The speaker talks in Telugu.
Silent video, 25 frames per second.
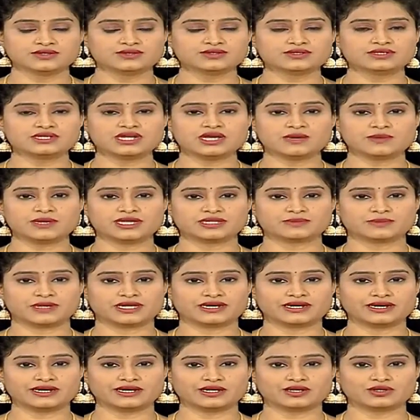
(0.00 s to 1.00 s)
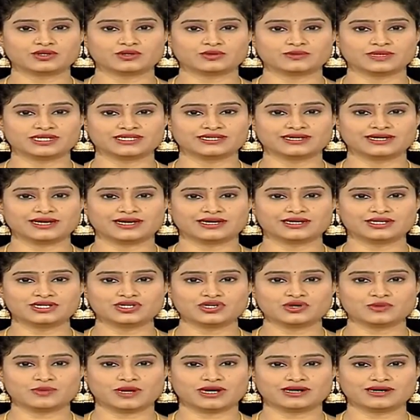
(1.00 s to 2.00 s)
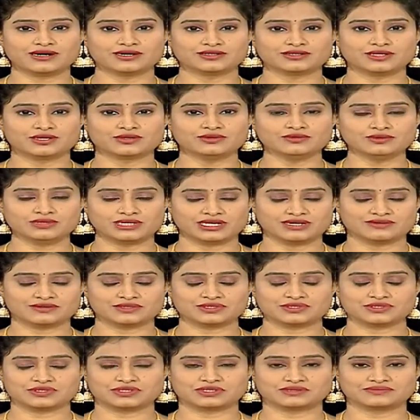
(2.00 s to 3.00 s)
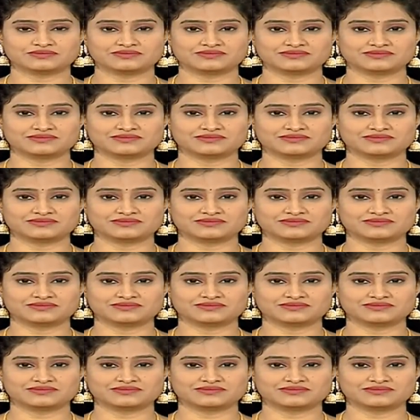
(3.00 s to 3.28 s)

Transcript: హుజురాబాద్ పర్యటనలో మంత్రి హరీష్ రావు మాట్లాడుతున్నారు చూద్దాం